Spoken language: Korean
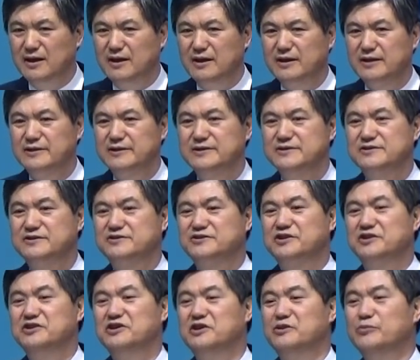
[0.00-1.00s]
그래서
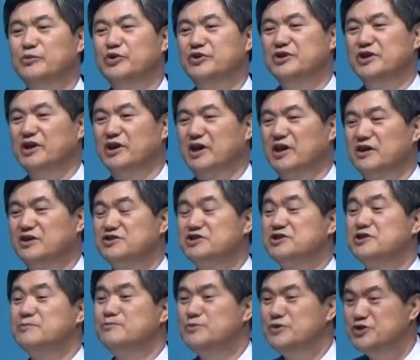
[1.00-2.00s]
저희 어머니에게는
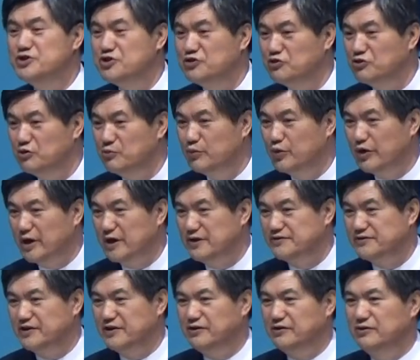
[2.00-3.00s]
심리적으로 뭐가
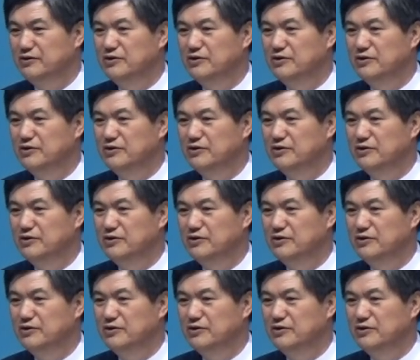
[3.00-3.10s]
있어요?